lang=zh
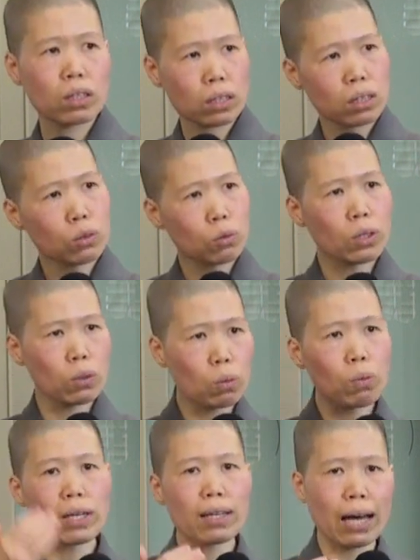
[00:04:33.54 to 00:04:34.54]
可是对于
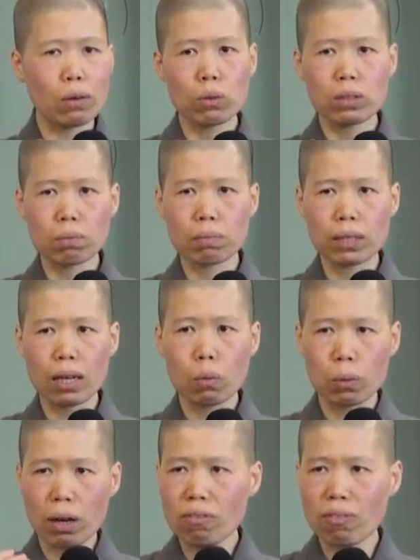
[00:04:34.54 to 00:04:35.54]
未来我怎么样，
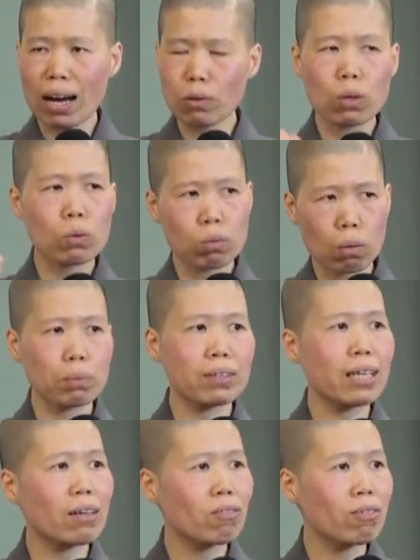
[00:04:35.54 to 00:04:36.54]
我要发愿我不
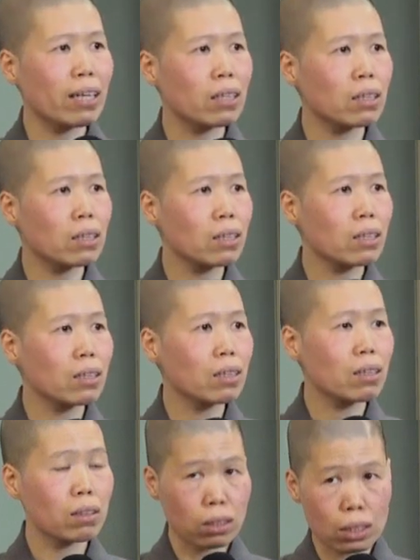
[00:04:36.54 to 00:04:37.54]
再犯，
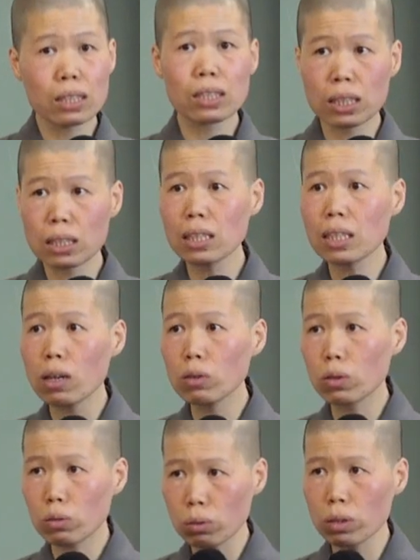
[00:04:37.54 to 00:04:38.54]
这个一定要
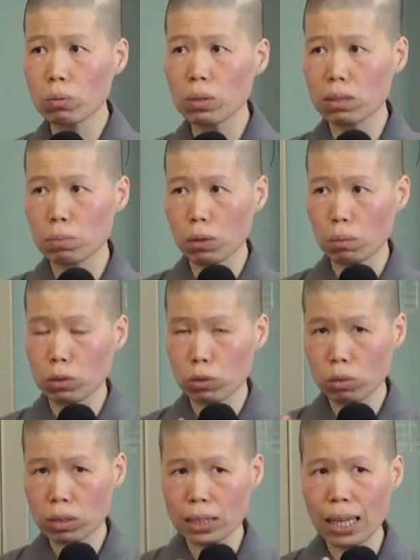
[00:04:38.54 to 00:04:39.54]
有。所以为什么我们
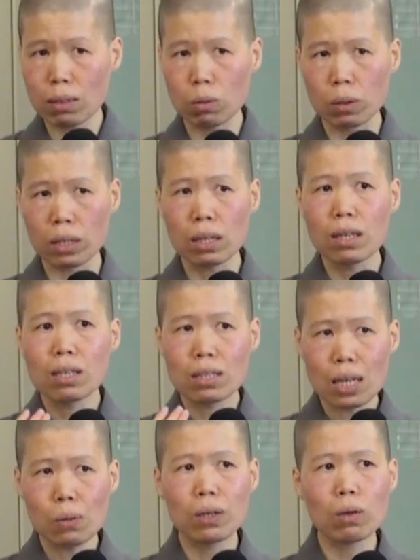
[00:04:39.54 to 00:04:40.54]
说忏悔？
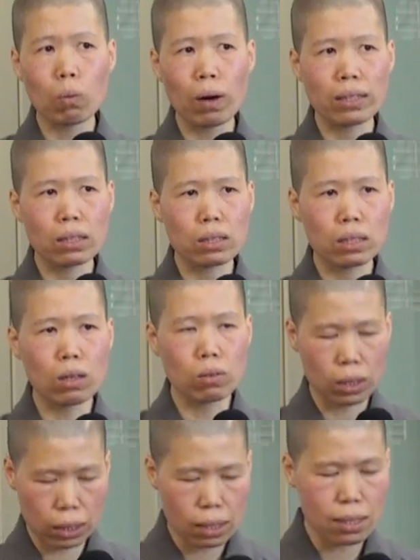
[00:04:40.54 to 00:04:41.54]
忏悔完了之后，
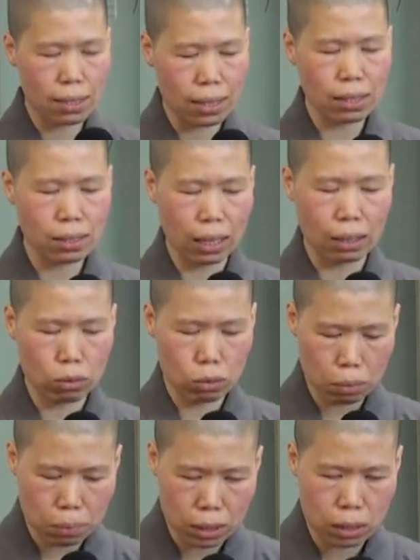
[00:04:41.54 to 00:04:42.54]
你跟人家讲
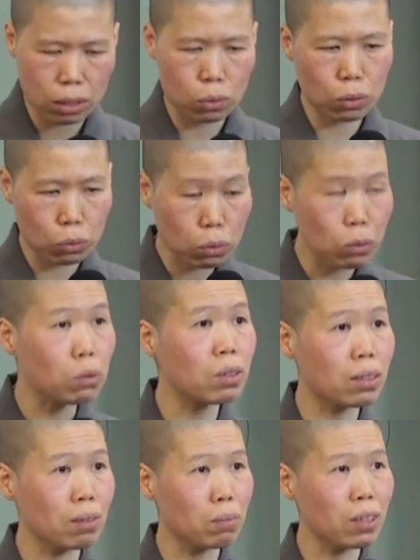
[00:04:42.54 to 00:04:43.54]
对不起，我做
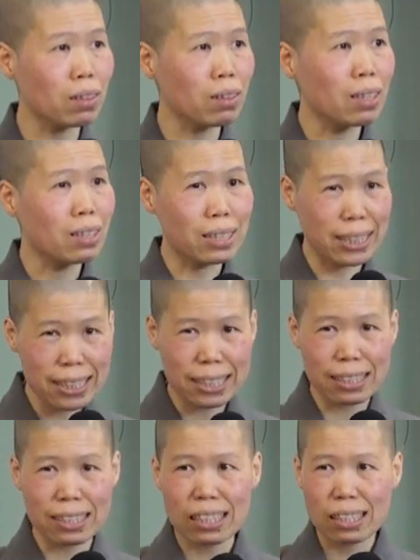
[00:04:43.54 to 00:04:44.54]
错什么？即
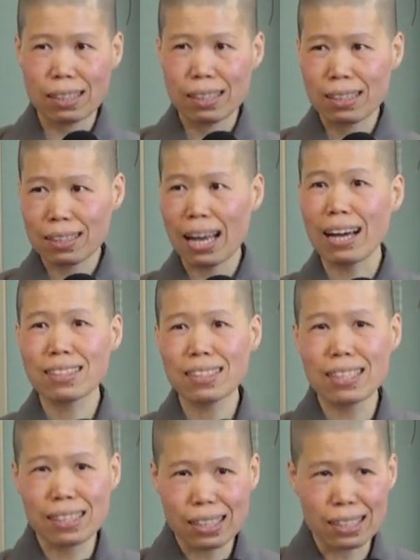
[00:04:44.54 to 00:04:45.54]
使他
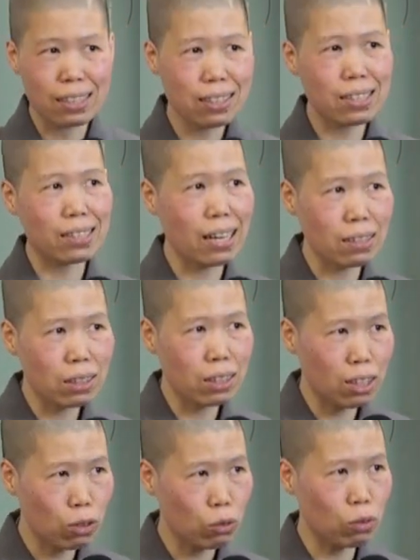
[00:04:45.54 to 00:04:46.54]
是你的儿子，他是
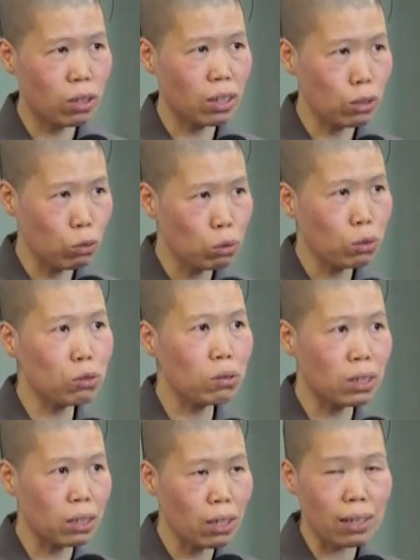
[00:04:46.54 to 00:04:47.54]
你的女儿，你做
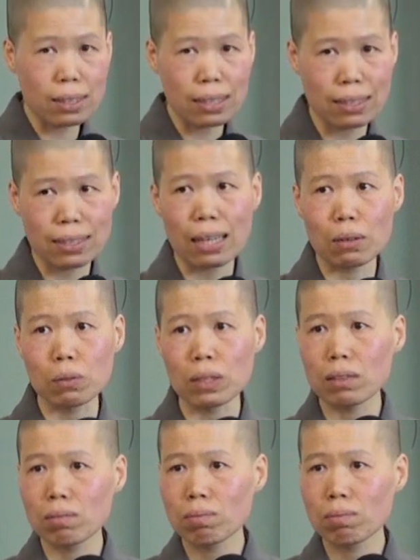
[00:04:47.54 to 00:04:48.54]
错了，你都要跟他忏悔。